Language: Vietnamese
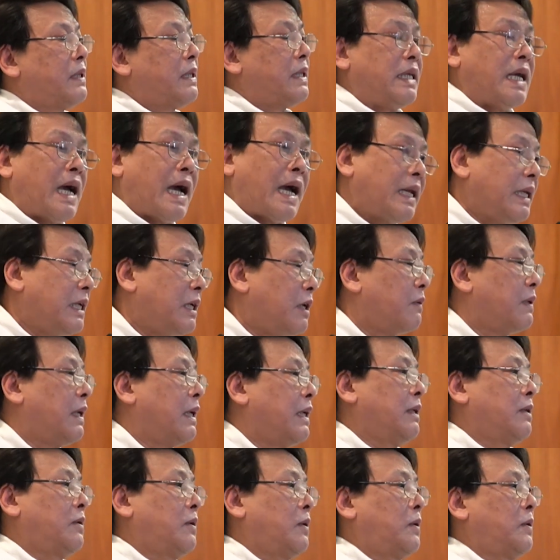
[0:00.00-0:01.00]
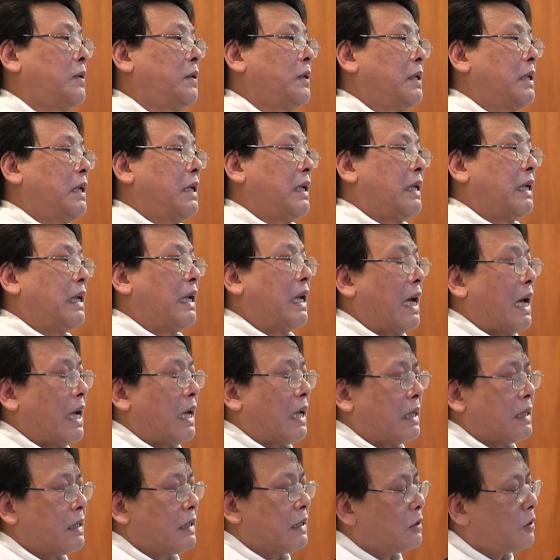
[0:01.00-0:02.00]
Chỉ hai điều đấy thôi
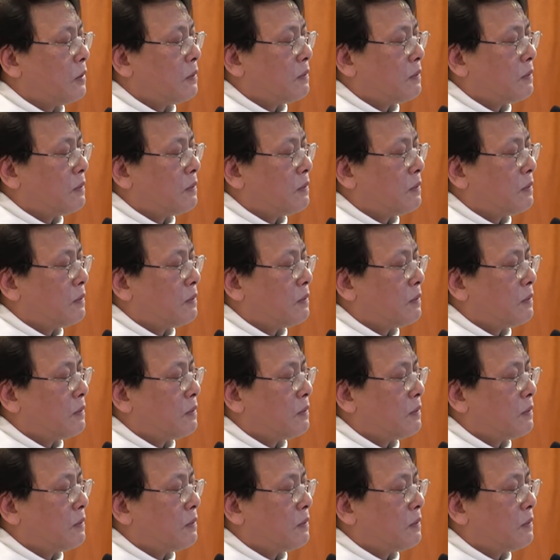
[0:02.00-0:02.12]
là